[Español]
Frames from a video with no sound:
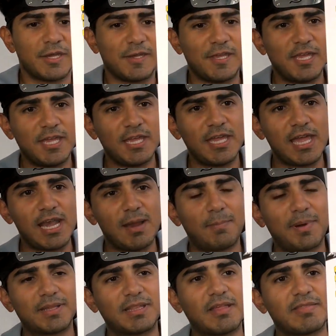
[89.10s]
y en la
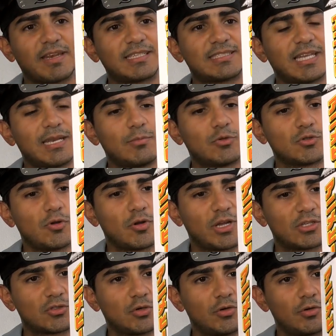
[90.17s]
parte de atrás tenemos lo
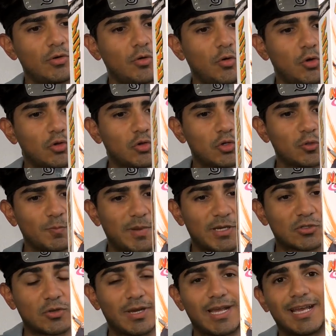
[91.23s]
que son otros
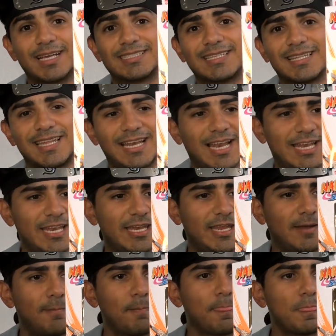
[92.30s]
personajes de la
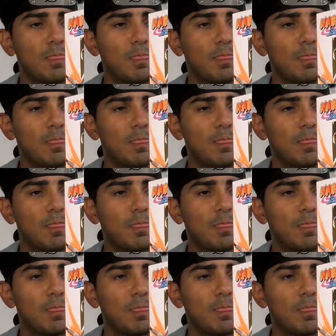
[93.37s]
línea.